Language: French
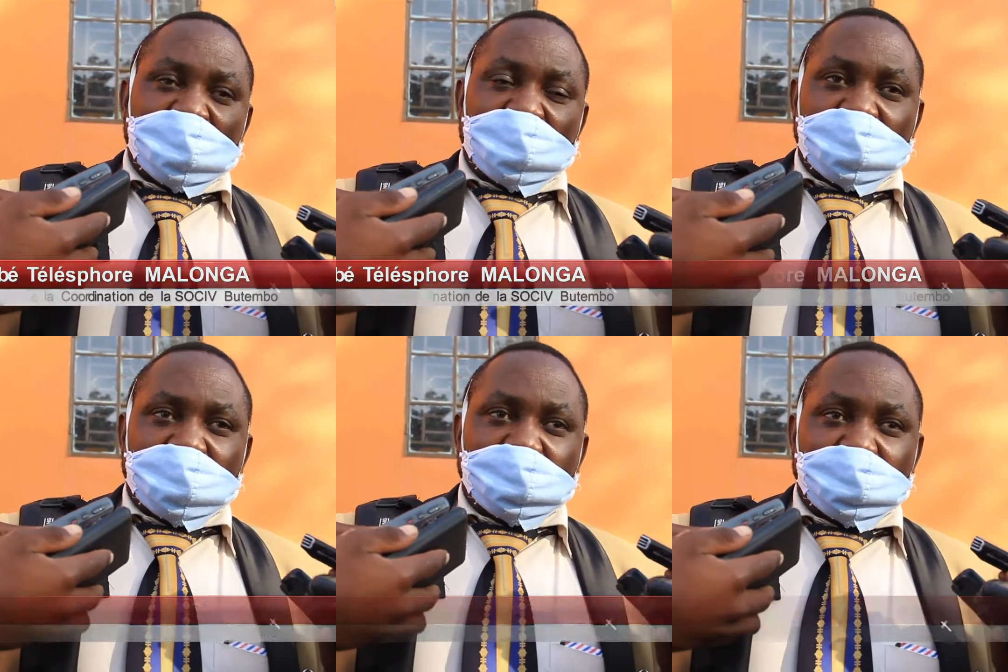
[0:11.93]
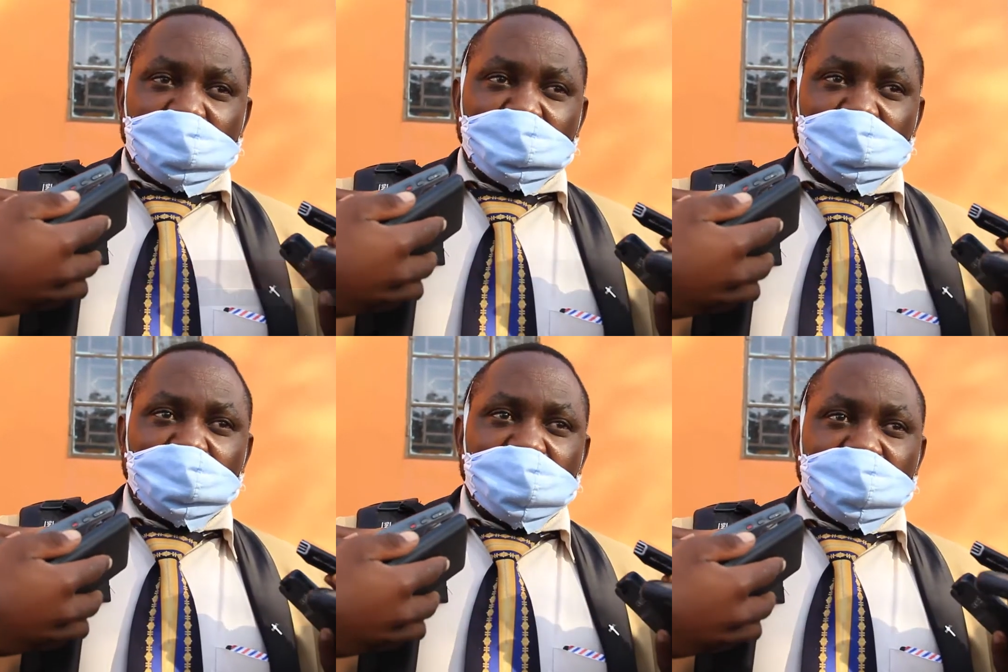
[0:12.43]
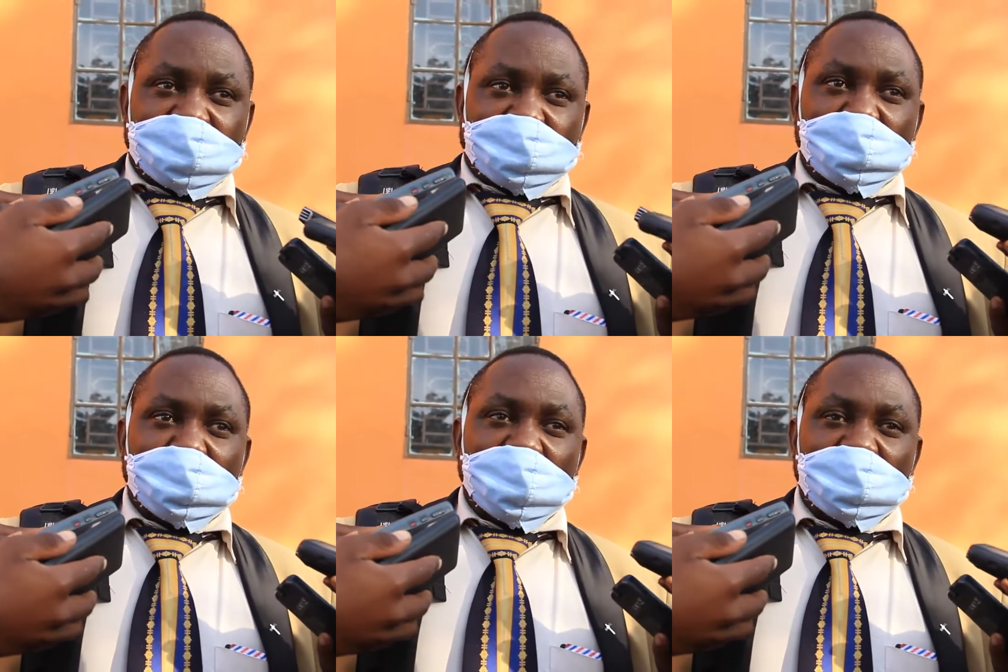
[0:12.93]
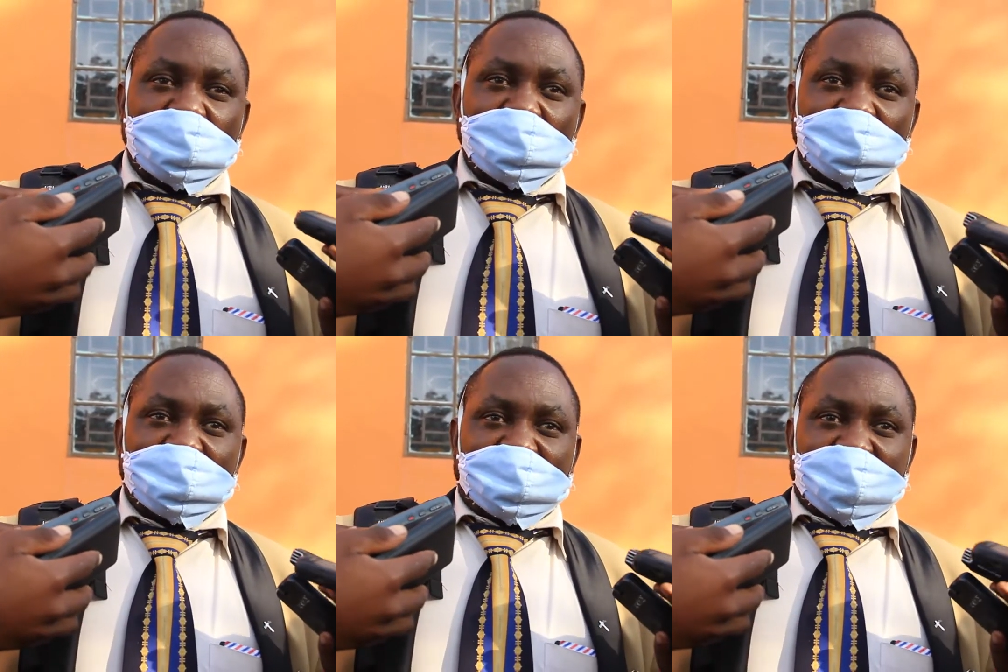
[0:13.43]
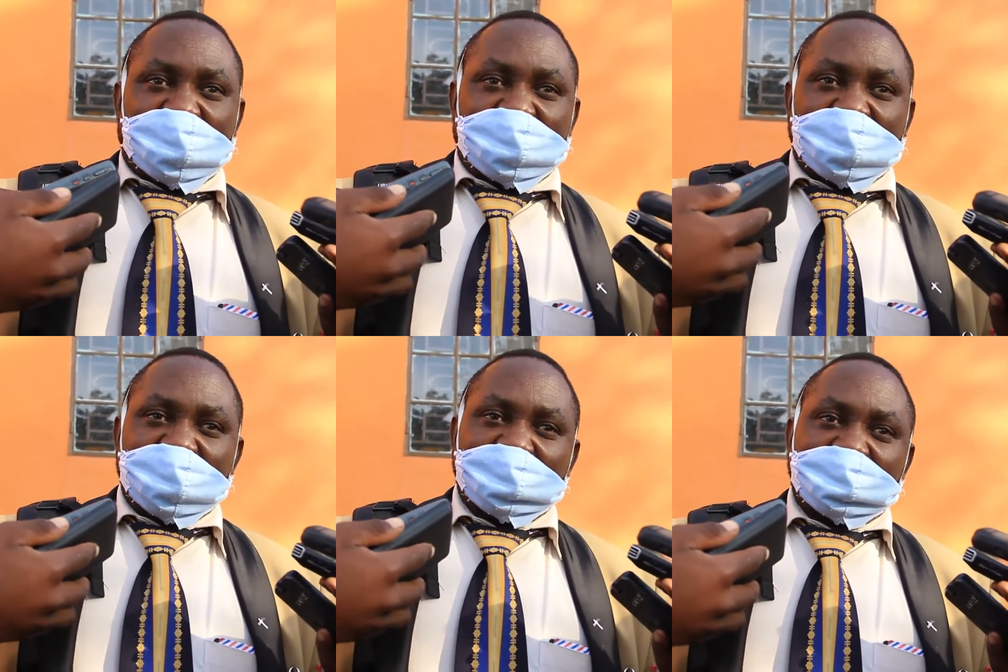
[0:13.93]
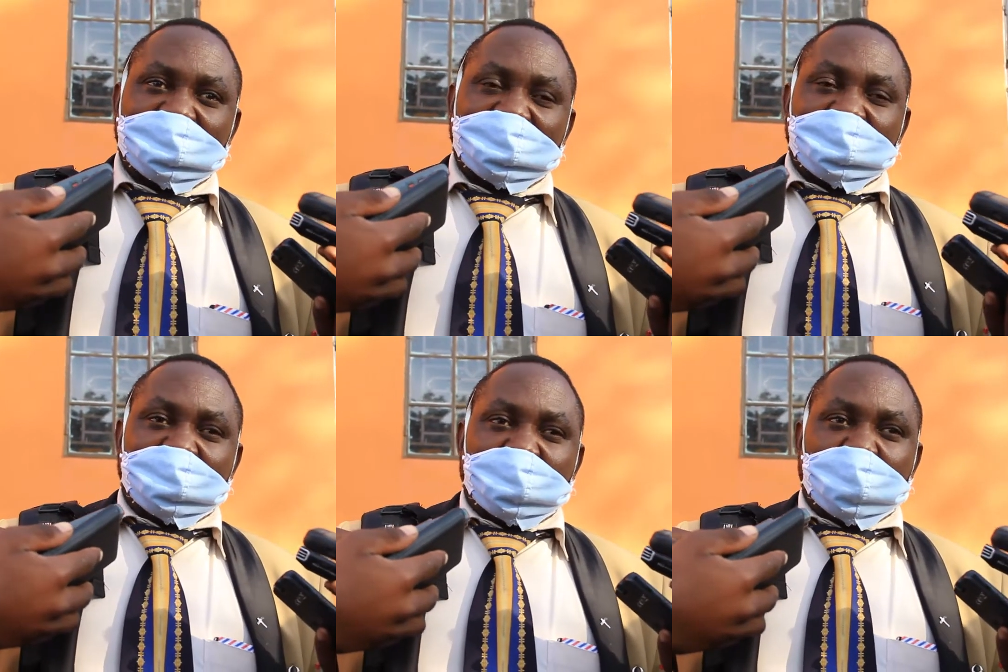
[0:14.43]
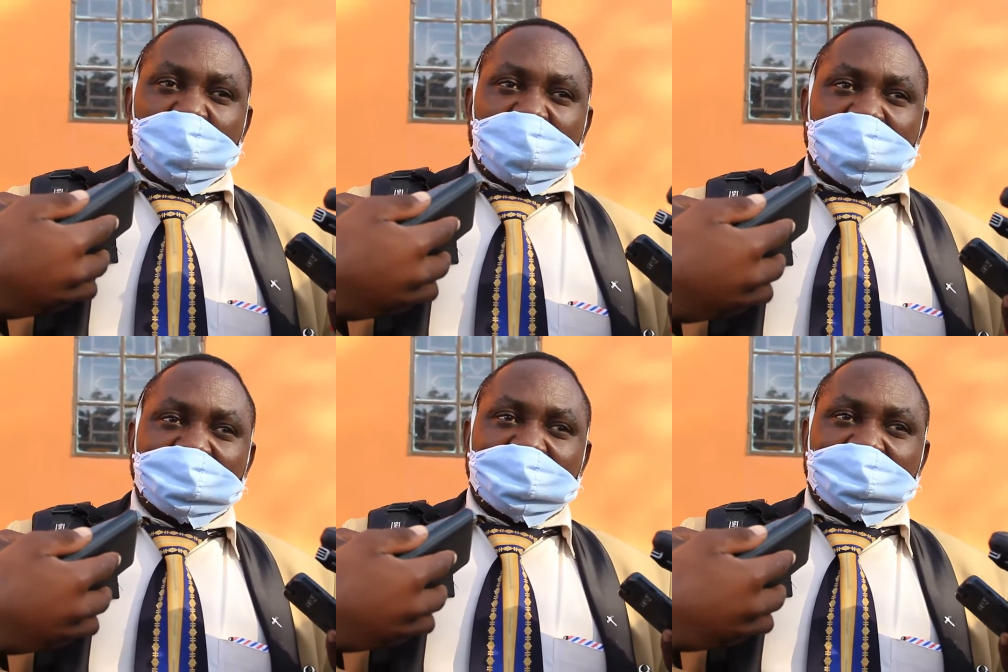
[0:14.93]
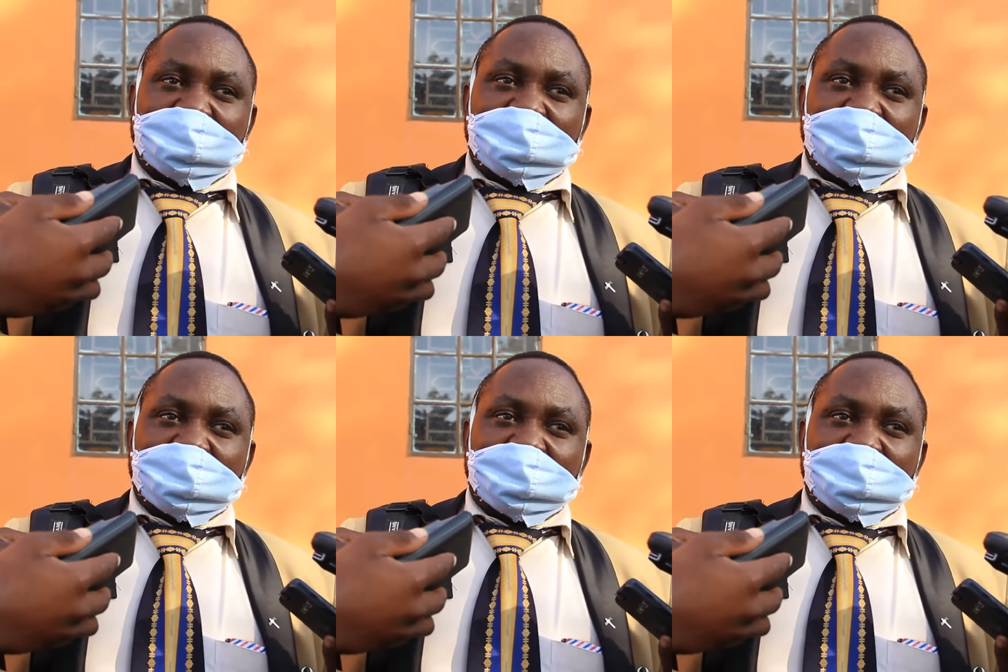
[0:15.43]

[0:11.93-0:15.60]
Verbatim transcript: Et comme nous le recommandent nos différents textes, on doit dans ce